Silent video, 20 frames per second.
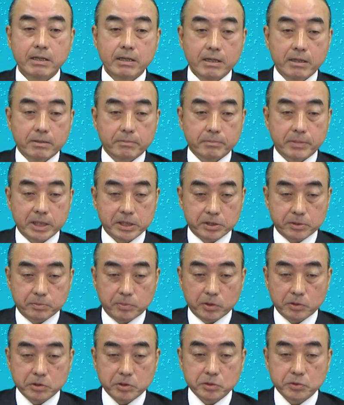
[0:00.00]
まず
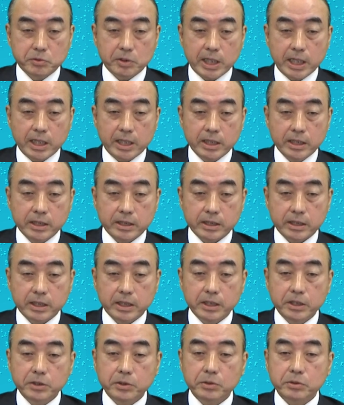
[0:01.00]
母乳は
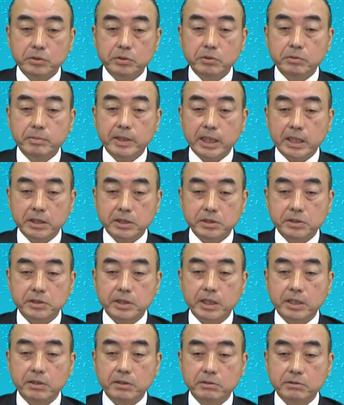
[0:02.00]
栄養のバランス
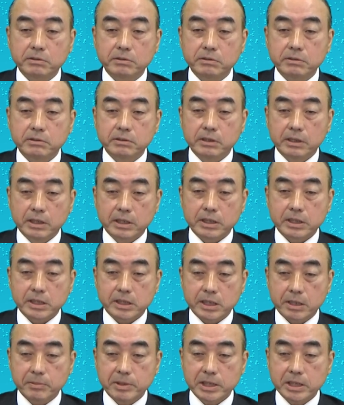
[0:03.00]
が良く、
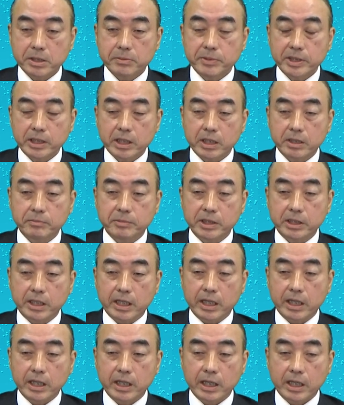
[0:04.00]
様々な意味
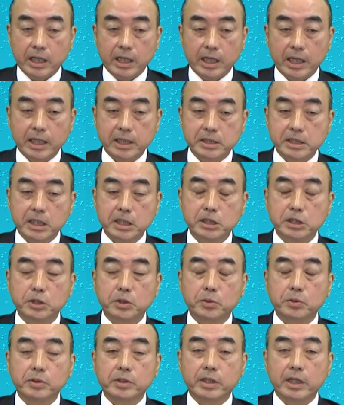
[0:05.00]
で赤ちゃんに
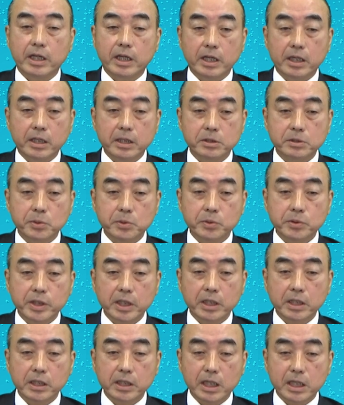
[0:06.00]
とって理想
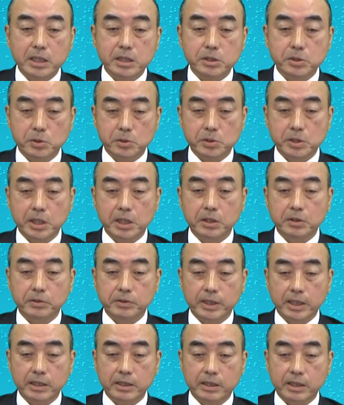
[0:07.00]
的な蘇生と
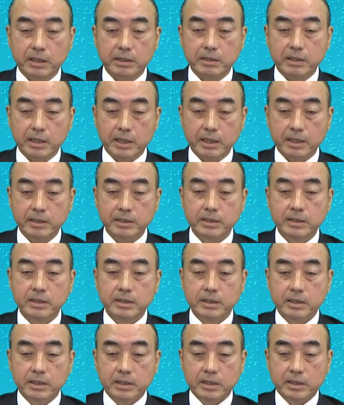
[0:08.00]
なっていて、
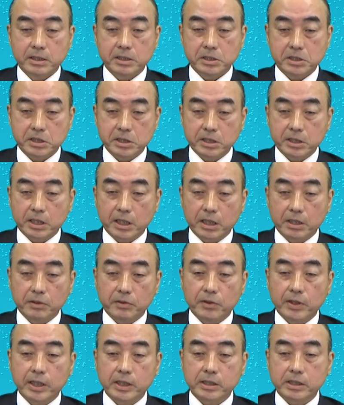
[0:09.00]
神経
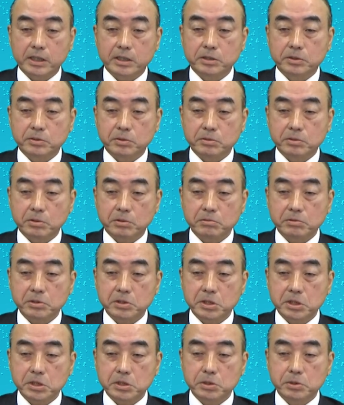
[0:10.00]
の発達を促進す